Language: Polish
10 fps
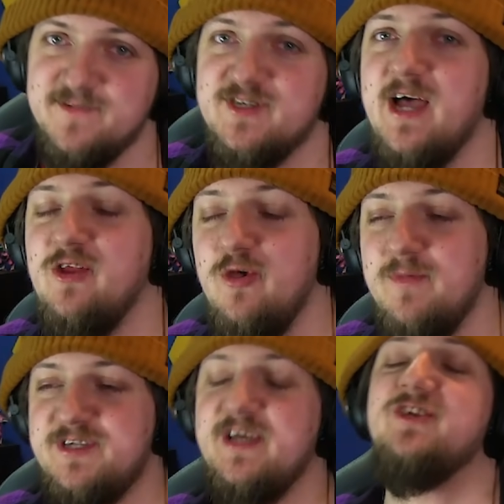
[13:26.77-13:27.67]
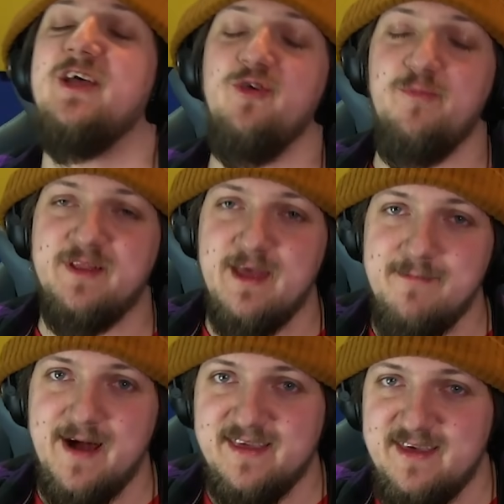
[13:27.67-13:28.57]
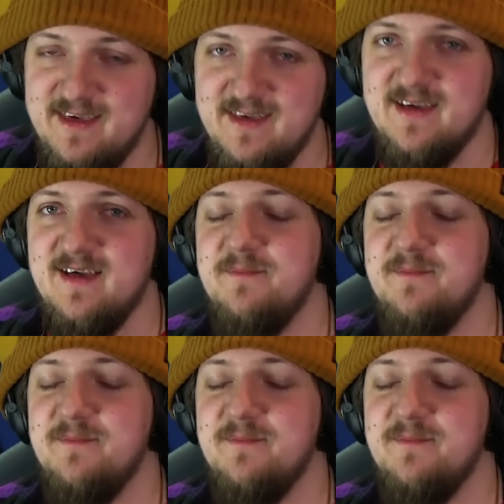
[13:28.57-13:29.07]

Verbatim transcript: Szanujmy się, szanujmy te marki.